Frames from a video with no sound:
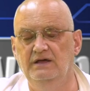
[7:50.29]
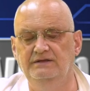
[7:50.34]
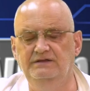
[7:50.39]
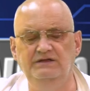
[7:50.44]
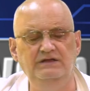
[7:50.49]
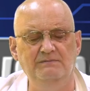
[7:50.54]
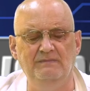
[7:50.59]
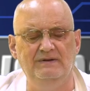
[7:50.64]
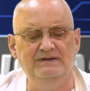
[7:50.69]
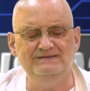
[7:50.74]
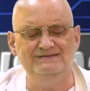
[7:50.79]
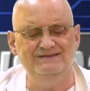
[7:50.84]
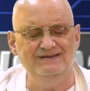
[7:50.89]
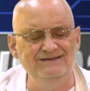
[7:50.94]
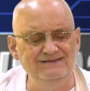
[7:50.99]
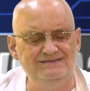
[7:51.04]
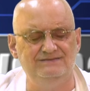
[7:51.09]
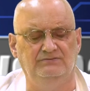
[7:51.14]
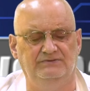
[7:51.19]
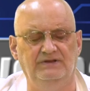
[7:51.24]
Nie ma
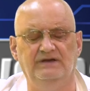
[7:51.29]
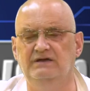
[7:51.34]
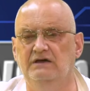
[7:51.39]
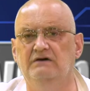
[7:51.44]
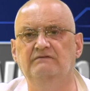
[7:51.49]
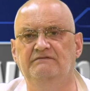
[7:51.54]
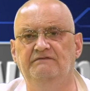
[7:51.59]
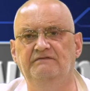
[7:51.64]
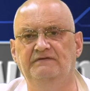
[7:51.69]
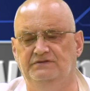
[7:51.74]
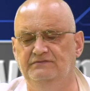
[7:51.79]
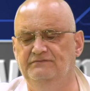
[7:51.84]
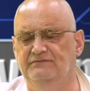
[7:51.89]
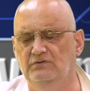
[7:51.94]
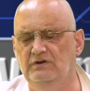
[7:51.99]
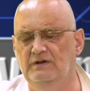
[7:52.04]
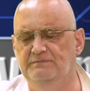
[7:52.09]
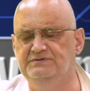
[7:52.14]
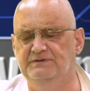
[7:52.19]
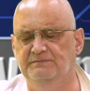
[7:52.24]
sensu takiego wywiadu w
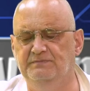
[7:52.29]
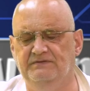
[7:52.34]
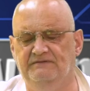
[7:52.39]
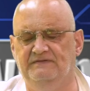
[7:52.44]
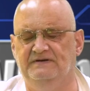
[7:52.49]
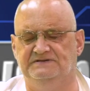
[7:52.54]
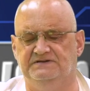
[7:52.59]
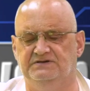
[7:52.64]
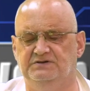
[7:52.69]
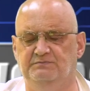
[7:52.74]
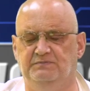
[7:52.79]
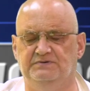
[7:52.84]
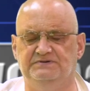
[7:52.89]
ogóle przeprowadzać,